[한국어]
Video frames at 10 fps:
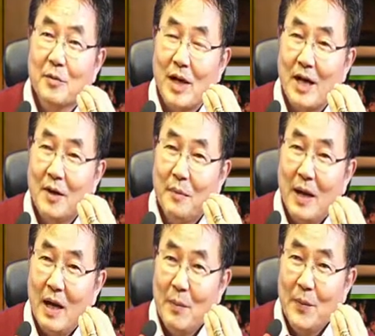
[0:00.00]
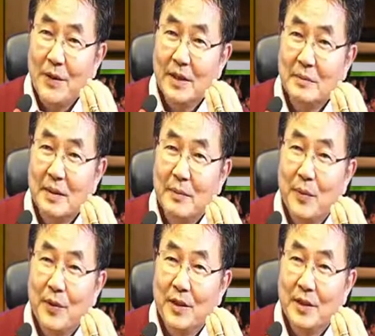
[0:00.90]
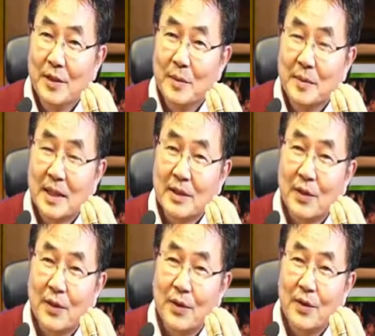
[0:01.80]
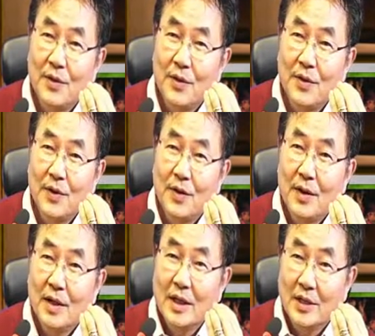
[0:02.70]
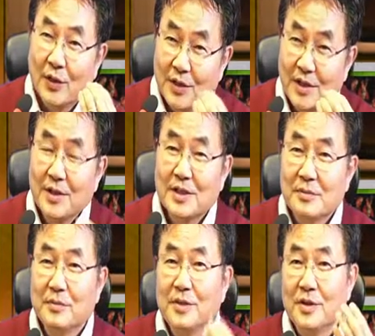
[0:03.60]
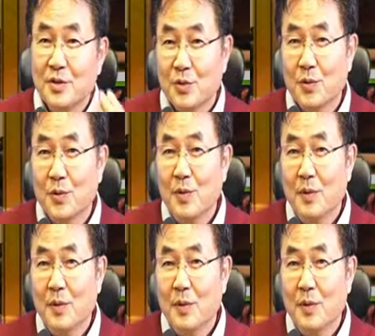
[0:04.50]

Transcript: 과거 파워포인트만 보이는 것보다 더 여기 계신 분들이 좋고